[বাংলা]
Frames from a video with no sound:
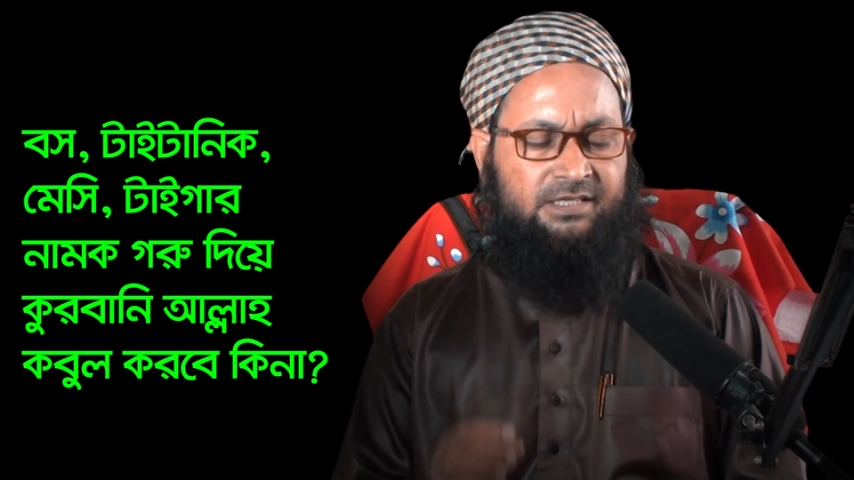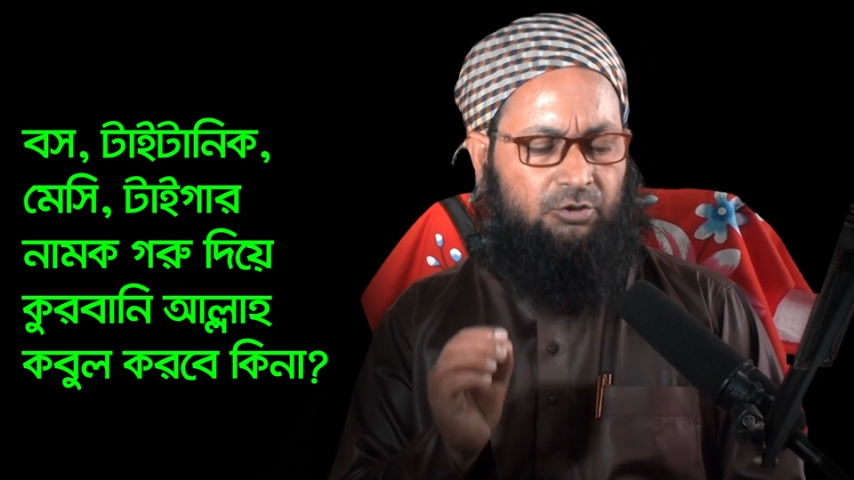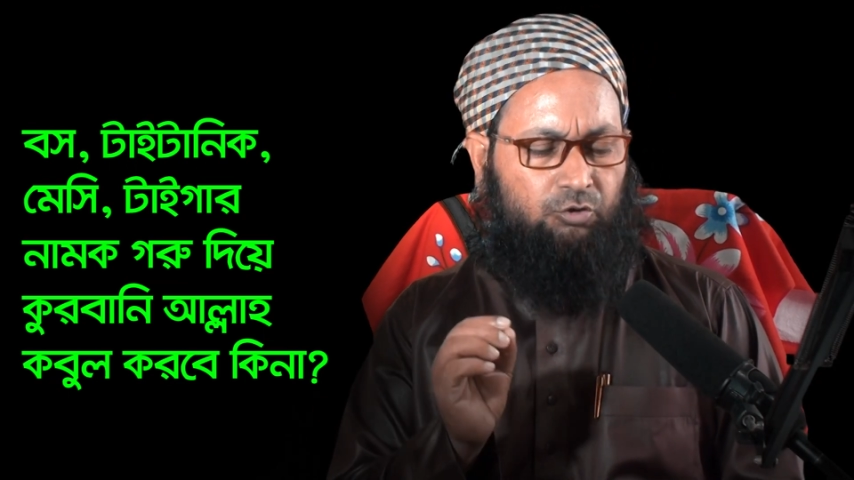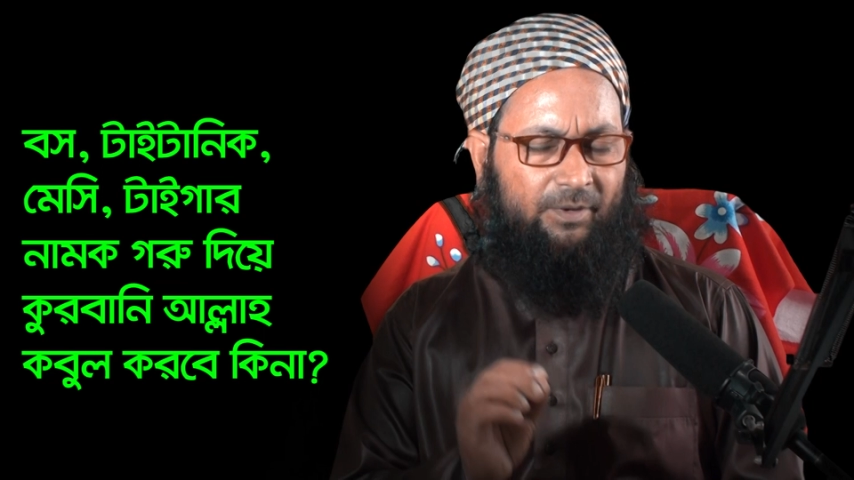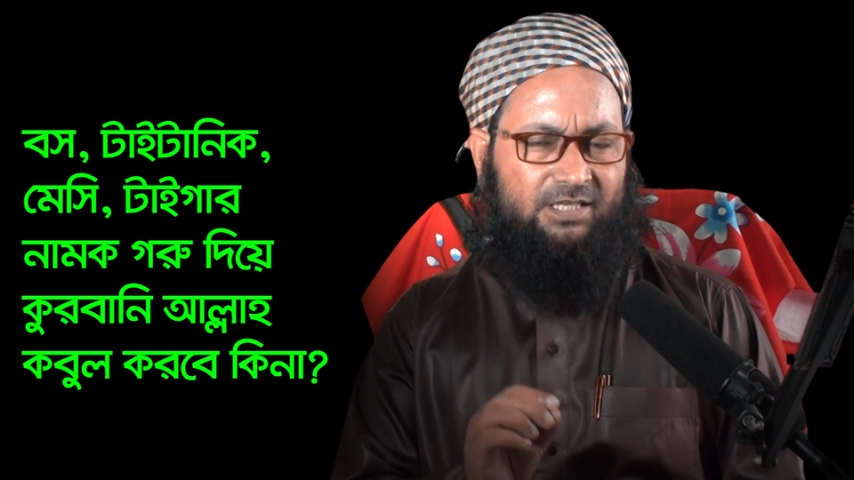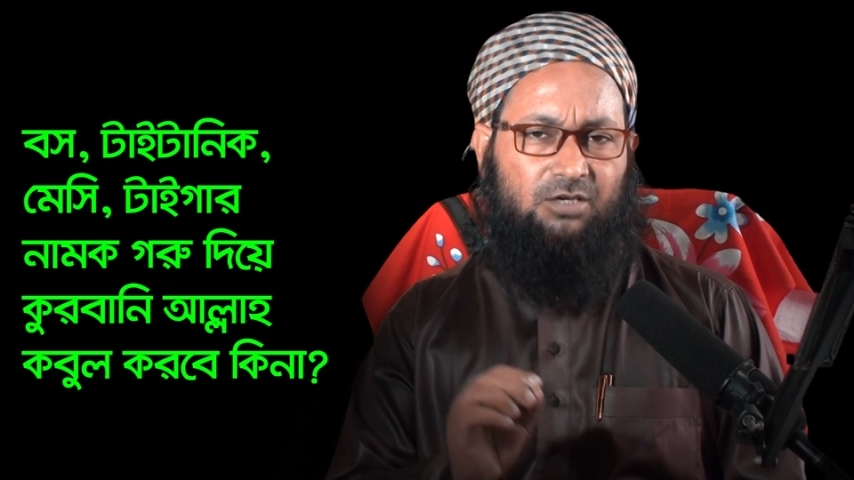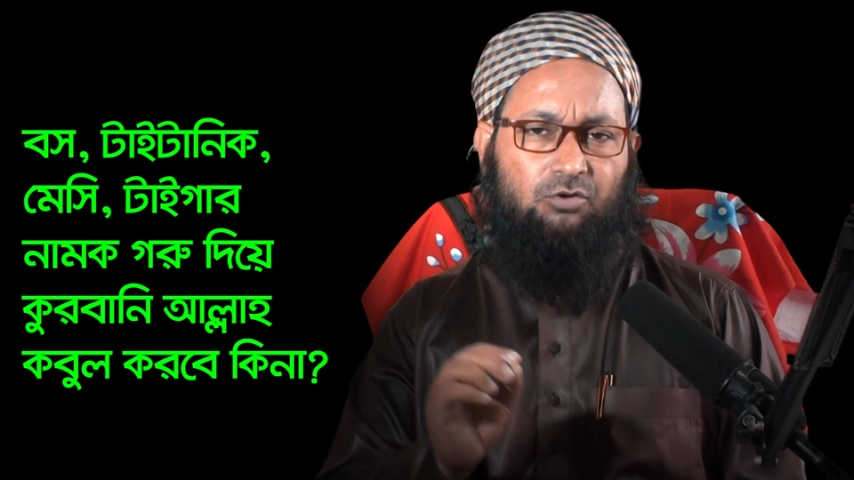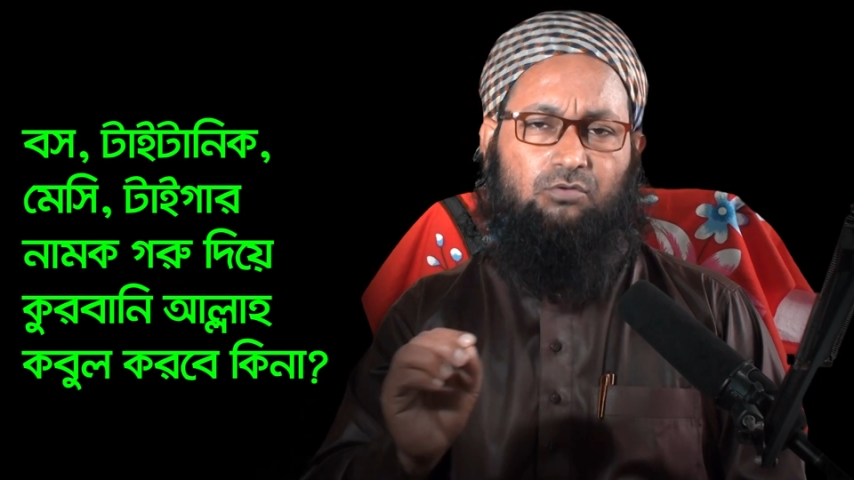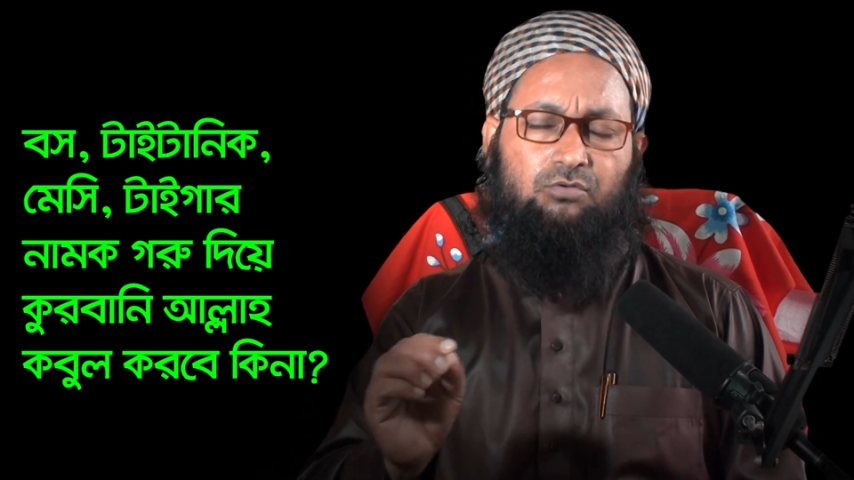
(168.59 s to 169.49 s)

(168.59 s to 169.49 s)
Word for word: যে তোমাদের